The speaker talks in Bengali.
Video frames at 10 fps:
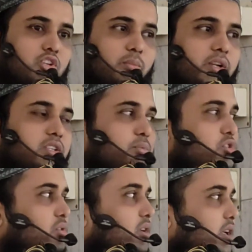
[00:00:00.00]
সম্মানিত
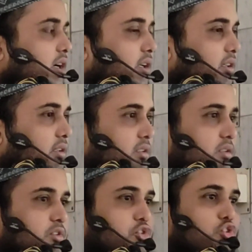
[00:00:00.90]
মুসল্লিয়ান
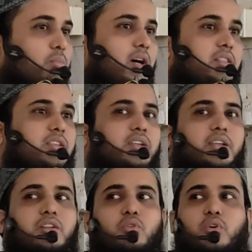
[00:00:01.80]
জুমার
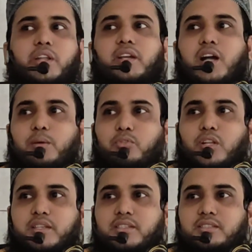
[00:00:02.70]
দিনের অনেক
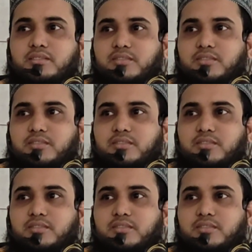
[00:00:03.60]
আমল আছে